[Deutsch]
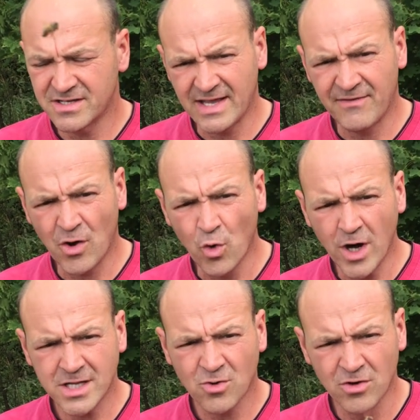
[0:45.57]
Der
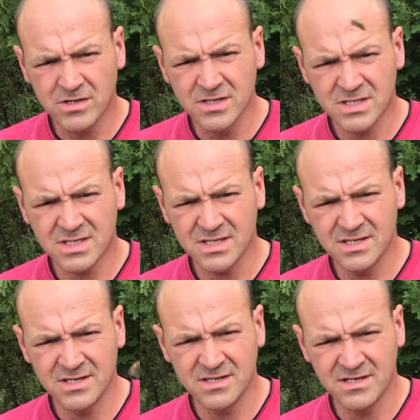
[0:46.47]
Varroa-Druck ist
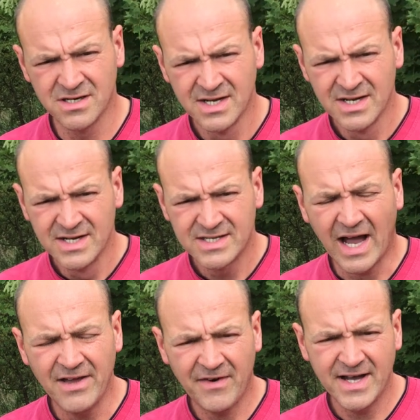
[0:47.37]
äh,
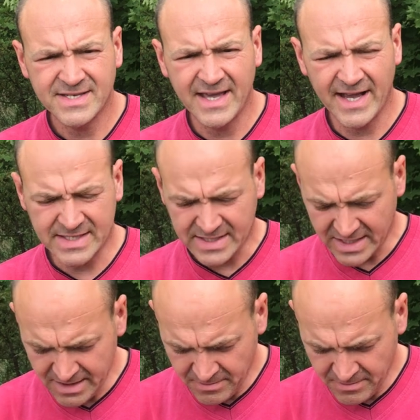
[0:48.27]
teilweise extrem.